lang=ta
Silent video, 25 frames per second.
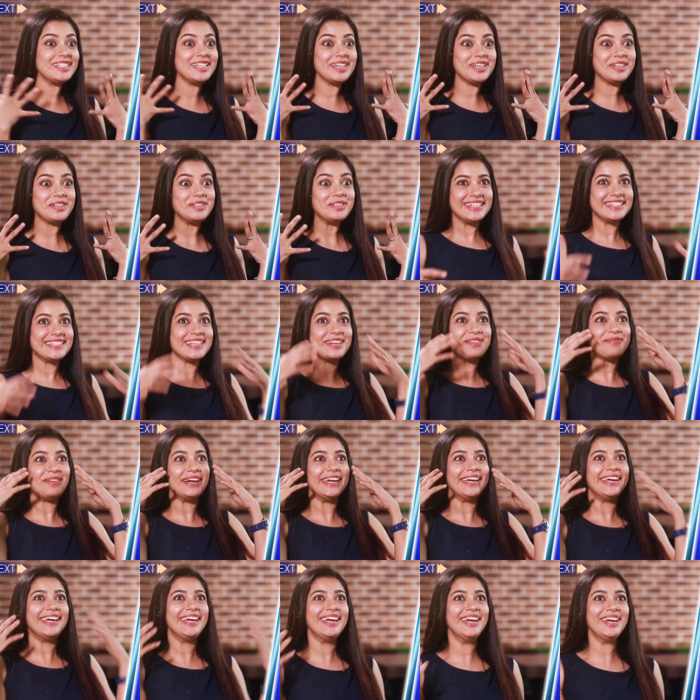இஸ் லைக் ஹீஸ் லைக்
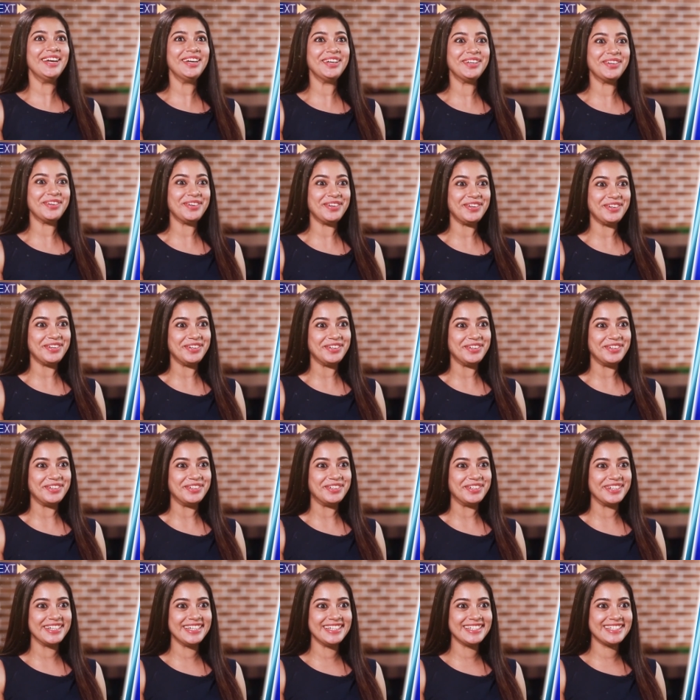மை ஹீரோ
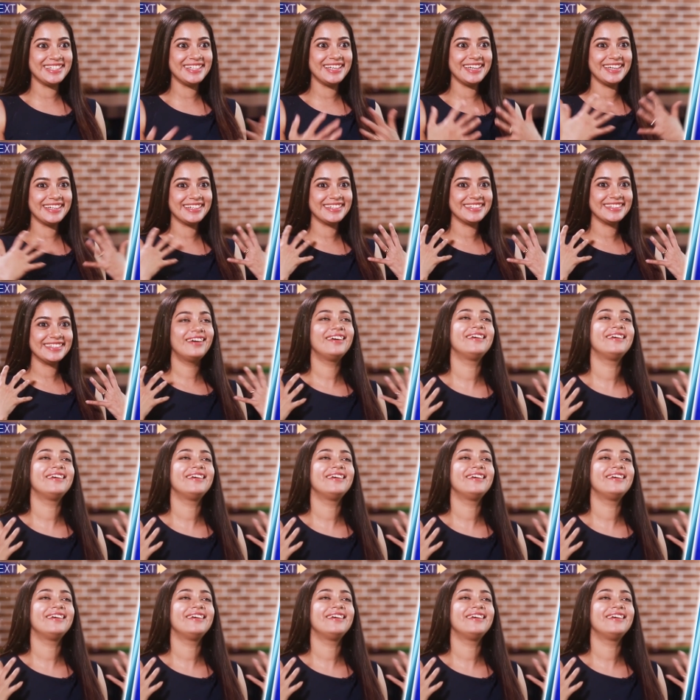ஹீஸ் லைக்